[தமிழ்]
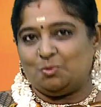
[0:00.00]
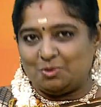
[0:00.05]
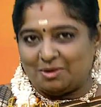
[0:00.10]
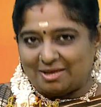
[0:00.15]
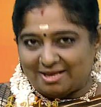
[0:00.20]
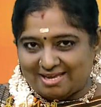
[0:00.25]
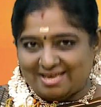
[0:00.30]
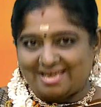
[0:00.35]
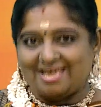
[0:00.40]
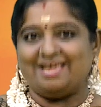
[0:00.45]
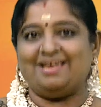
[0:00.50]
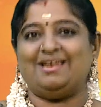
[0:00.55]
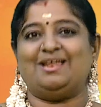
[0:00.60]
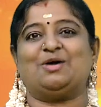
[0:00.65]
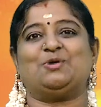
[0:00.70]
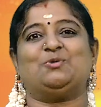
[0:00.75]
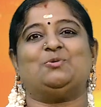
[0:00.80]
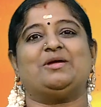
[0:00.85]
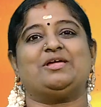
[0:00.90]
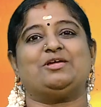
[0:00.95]
உலகியல்
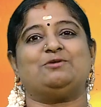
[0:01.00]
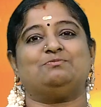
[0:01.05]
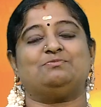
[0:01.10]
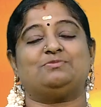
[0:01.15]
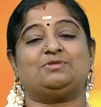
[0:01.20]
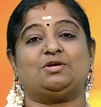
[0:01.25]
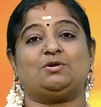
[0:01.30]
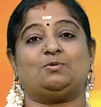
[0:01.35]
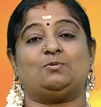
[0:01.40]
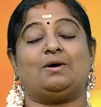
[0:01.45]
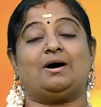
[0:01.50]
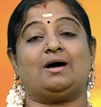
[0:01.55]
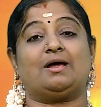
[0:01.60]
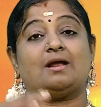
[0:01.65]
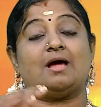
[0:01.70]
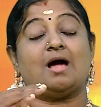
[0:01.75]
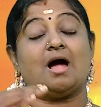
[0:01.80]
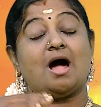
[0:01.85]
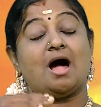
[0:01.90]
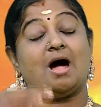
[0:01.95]
அருளையும்
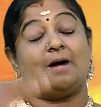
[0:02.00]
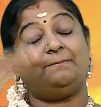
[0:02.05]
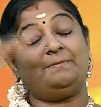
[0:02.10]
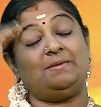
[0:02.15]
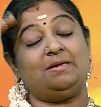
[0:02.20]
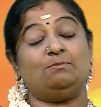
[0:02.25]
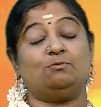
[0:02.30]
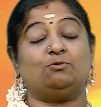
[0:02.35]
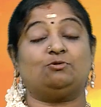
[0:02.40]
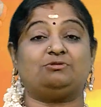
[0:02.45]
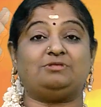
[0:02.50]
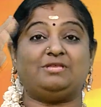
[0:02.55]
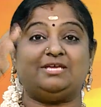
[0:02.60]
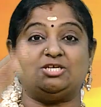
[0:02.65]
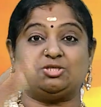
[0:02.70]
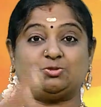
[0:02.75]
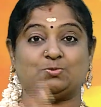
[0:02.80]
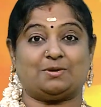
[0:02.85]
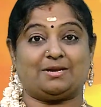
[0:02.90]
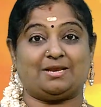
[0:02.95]
தருவார்
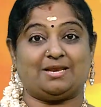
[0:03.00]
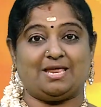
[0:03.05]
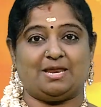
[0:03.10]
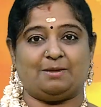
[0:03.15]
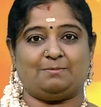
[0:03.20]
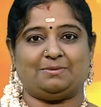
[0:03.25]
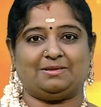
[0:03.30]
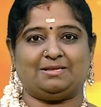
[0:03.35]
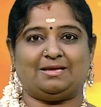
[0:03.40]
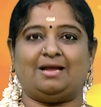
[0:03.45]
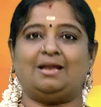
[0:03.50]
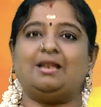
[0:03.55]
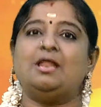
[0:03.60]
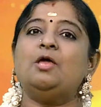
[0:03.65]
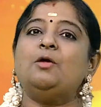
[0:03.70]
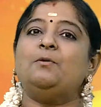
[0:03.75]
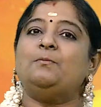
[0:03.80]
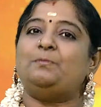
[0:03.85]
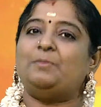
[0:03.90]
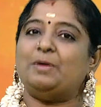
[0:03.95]
அபிமுக்தீஸ்வரர் என்பதால்
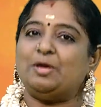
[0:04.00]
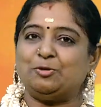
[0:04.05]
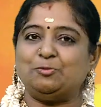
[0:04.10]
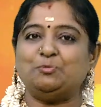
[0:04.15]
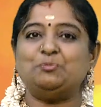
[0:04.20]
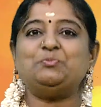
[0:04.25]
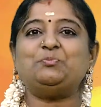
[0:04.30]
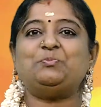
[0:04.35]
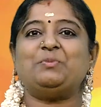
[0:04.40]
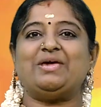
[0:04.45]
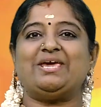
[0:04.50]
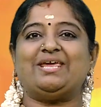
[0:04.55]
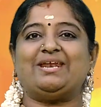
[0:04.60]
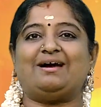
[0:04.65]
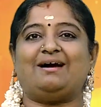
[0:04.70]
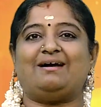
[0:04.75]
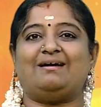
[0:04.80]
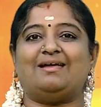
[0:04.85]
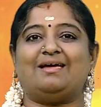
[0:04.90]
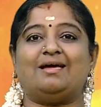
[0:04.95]
பெரும்
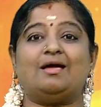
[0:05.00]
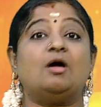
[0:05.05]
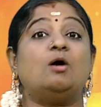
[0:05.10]
பேரான